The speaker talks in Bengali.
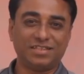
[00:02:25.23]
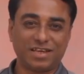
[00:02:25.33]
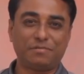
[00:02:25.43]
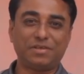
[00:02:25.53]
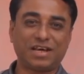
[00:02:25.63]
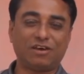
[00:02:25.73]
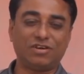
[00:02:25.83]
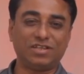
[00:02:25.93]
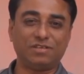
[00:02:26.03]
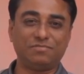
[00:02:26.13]
যে আমার
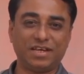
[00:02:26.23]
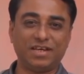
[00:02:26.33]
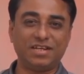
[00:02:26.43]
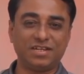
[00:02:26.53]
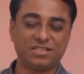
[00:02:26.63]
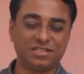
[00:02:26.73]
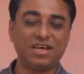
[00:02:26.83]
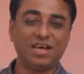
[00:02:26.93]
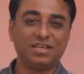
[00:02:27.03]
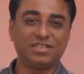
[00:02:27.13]
ছাগলটি যে হিট এসেছে
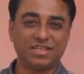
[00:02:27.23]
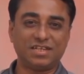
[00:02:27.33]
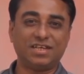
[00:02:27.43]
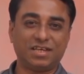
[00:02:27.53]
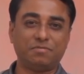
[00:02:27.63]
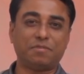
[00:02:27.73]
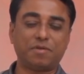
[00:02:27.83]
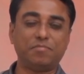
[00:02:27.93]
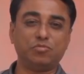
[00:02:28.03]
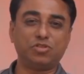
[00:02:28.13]
সেটি কীভাবে
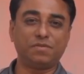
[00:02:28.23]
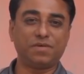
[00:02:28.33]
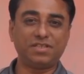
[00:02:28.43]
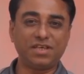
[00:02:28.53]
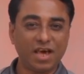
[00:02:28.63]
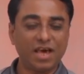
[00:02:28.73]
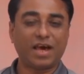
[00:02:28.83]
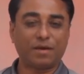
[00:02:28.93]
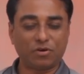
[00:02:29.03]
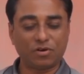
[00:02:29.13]
আমি বুঝতে পেরেছি
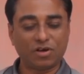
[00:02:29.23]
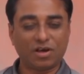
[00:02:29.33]
এবং